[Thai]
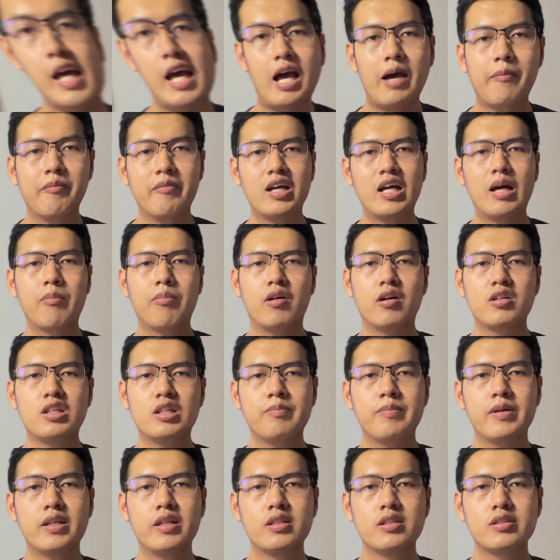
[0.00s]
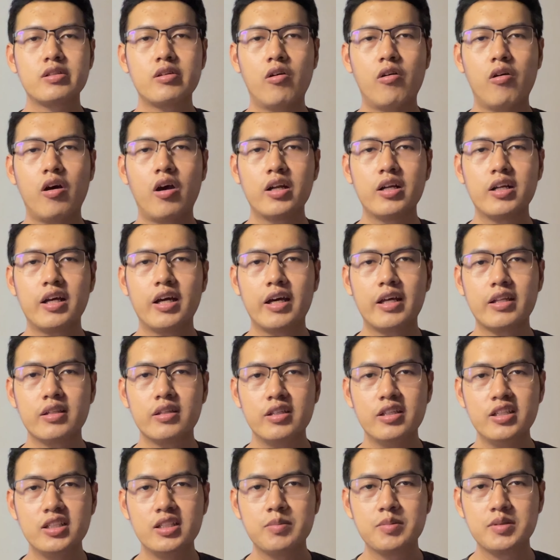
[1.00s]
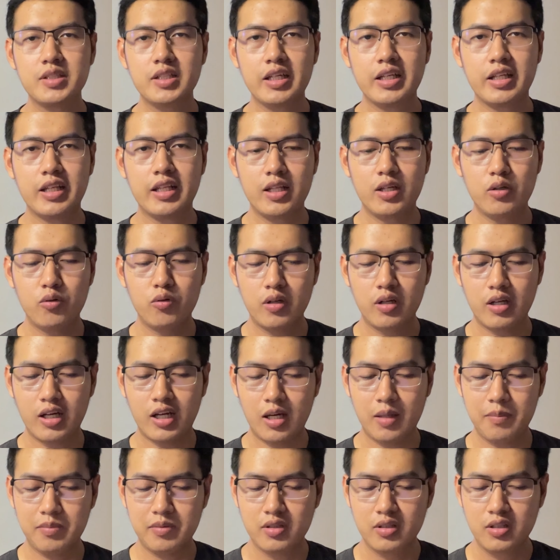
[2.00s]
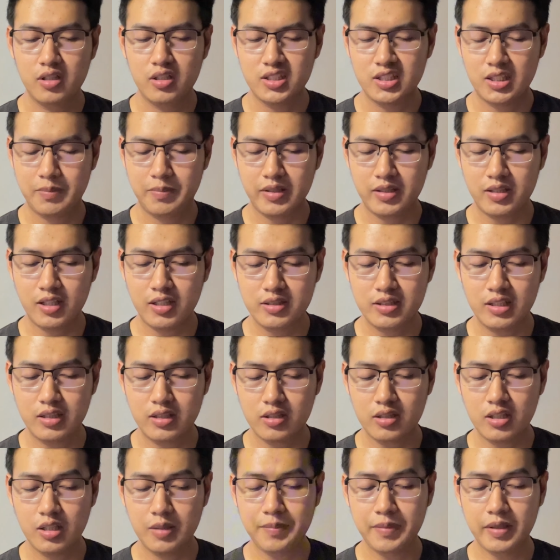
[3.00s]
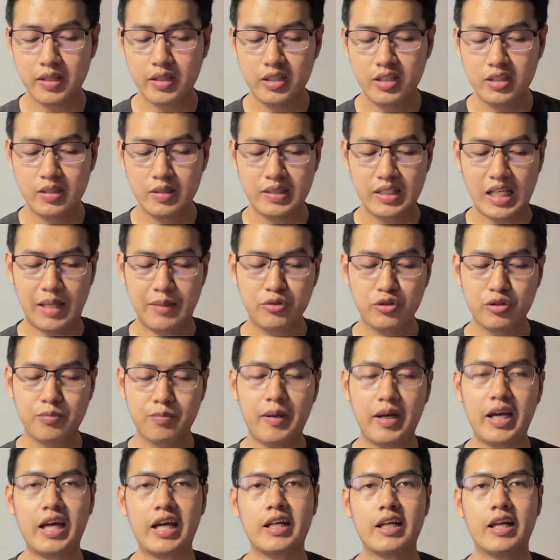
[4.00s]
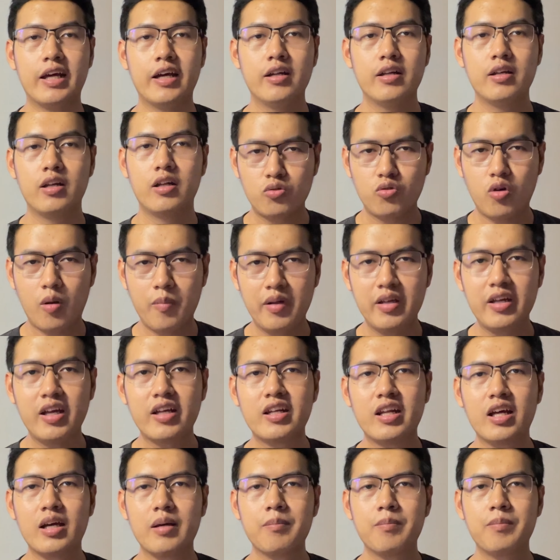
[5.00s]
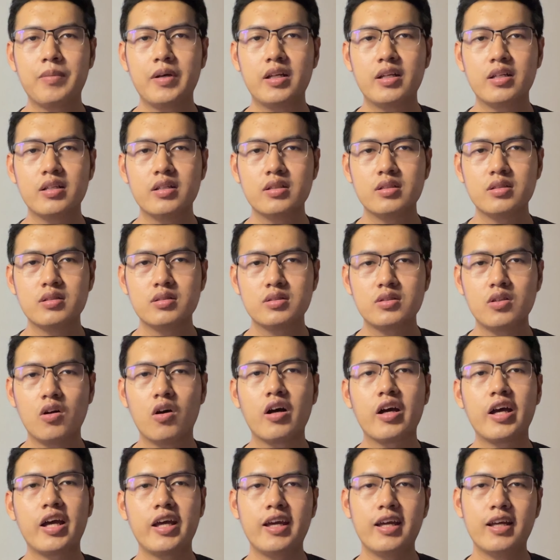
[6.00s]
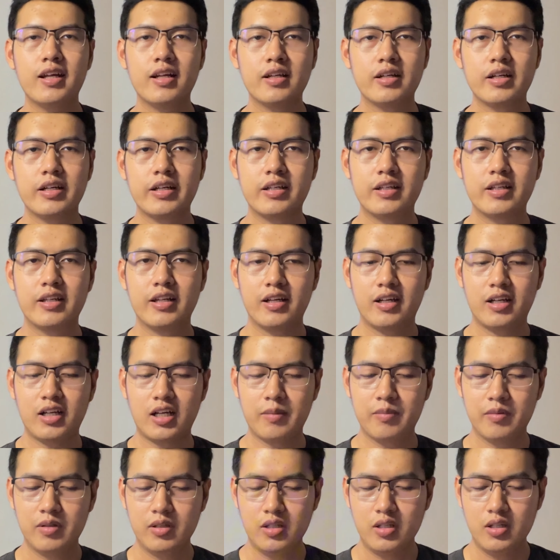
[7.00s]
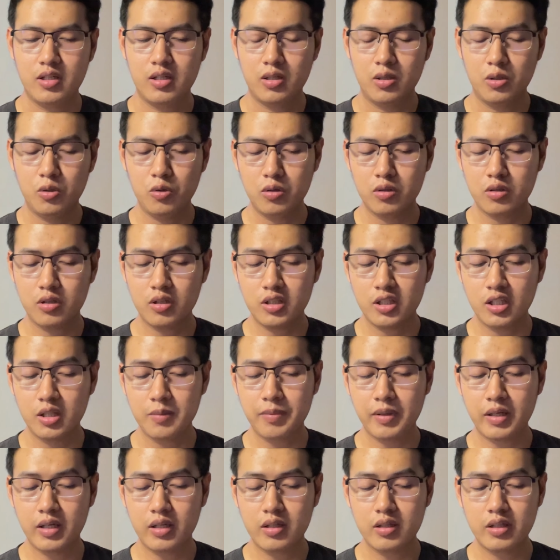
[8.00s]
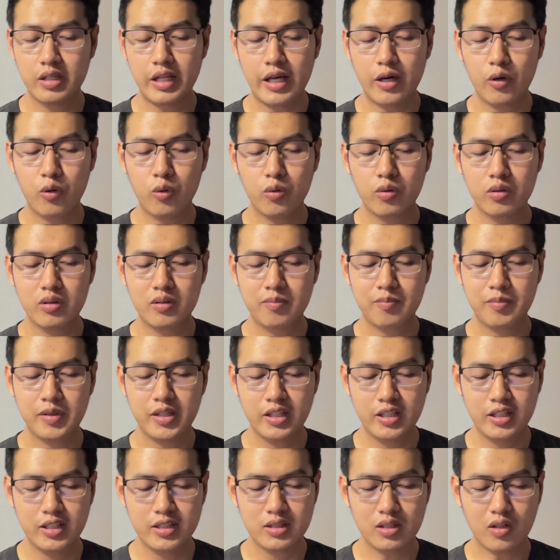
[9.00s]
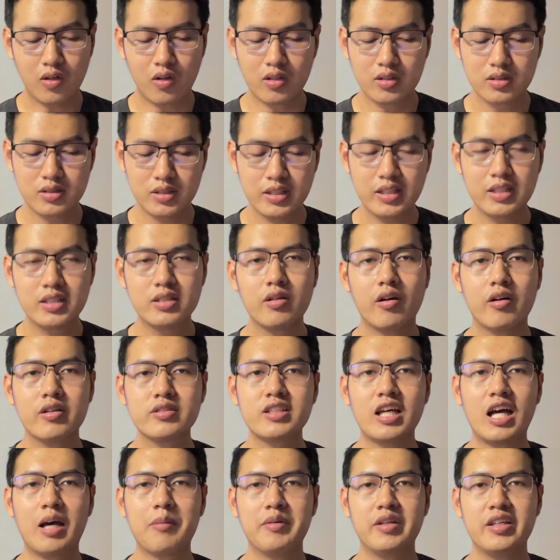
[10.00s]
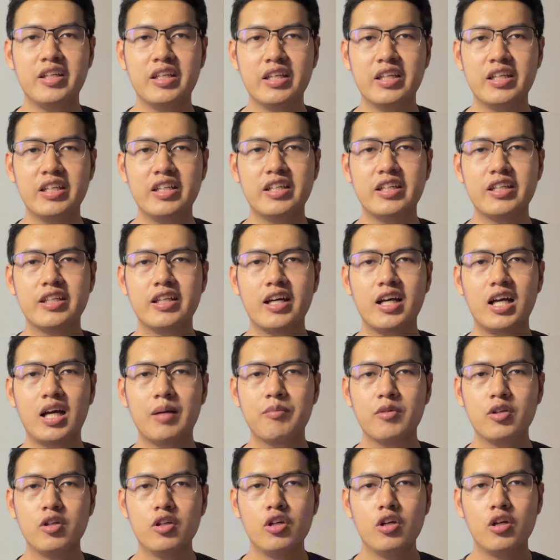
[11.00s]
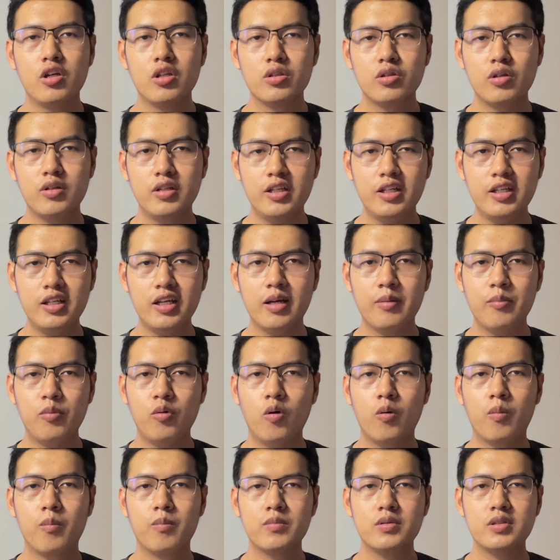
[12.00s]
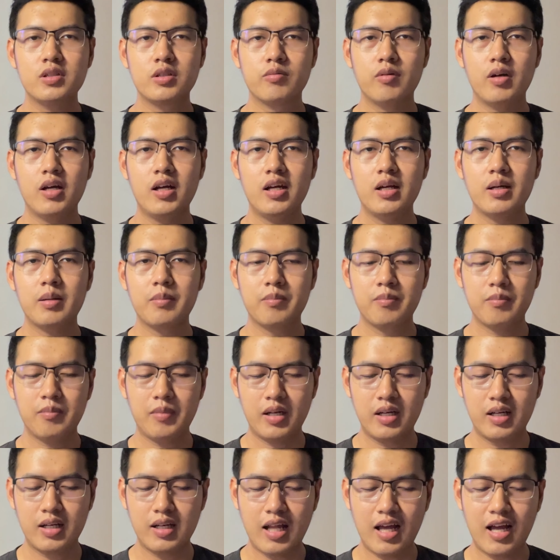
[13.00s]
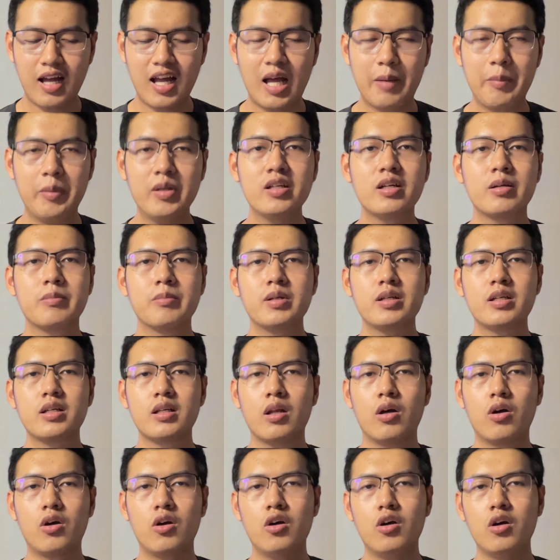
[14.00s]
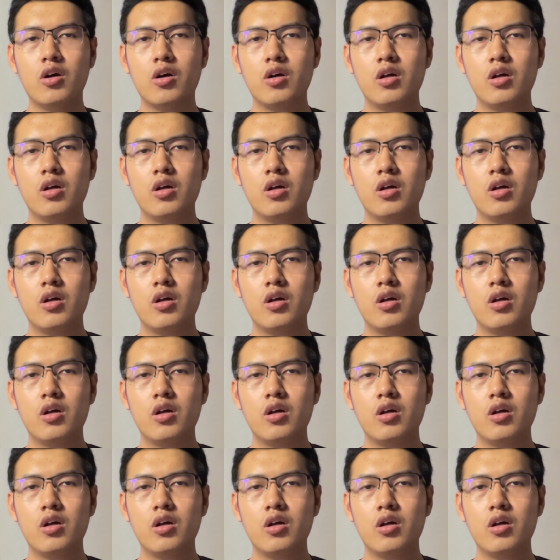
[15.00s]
3นะครับก็จะเป็นจอขนาด 24 นิ้วนะครับ สเปคจริงๆก็คือเป็น 23.8 นะ แล้วความละเอียดเนี่ยเป็น 2K เลยนะครับ รุ่นก็คือเป็น Dell P2423DE นะครับ ตัวนี้เนี่ยผมถือว่ามันราคาไม่ถึงหมื่น แล้วก็